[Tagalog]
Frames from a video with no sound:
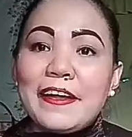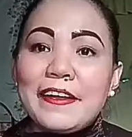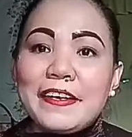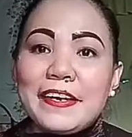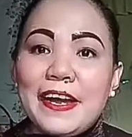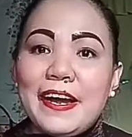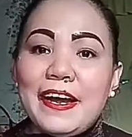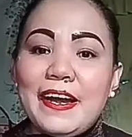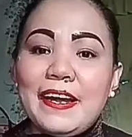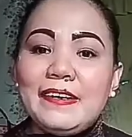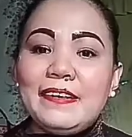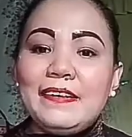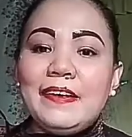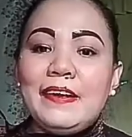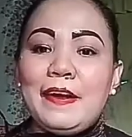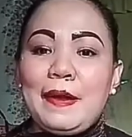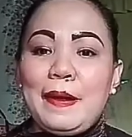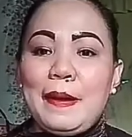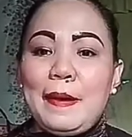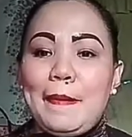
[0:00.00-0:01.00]
ng
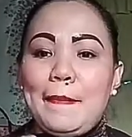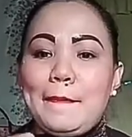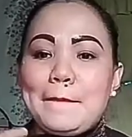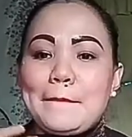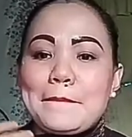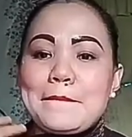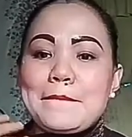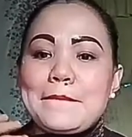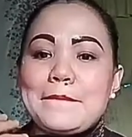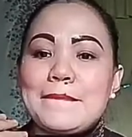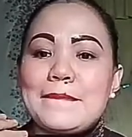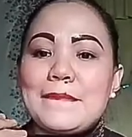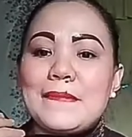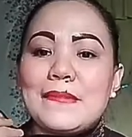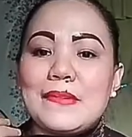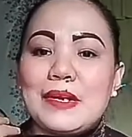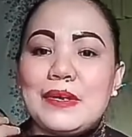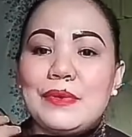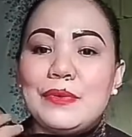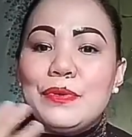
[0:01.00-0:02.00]

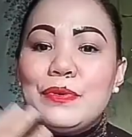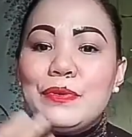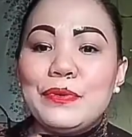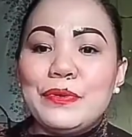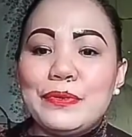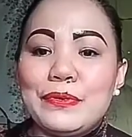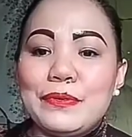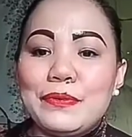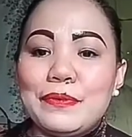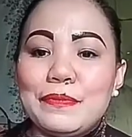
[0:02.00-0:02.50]
o